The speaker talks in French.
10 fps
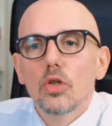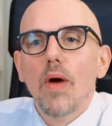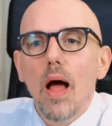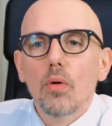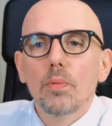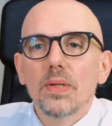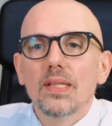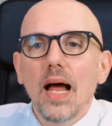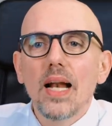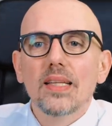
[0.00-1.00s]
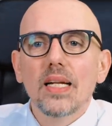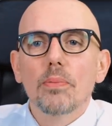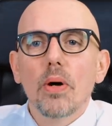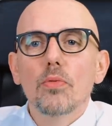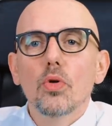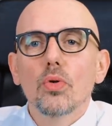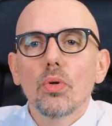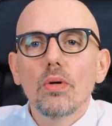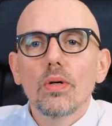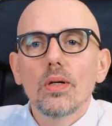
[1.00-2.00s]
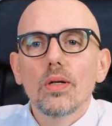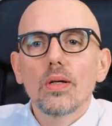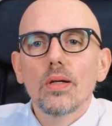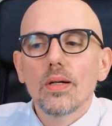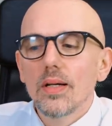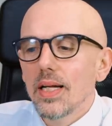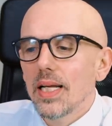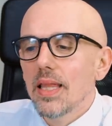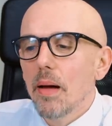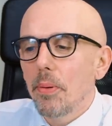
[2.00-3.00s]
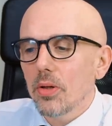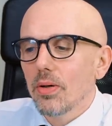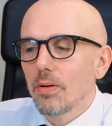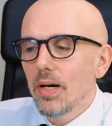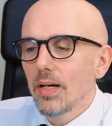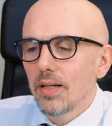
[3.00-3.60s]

tu vas à l'hôpital et t'as des problèmes de dos. N'importe quoi.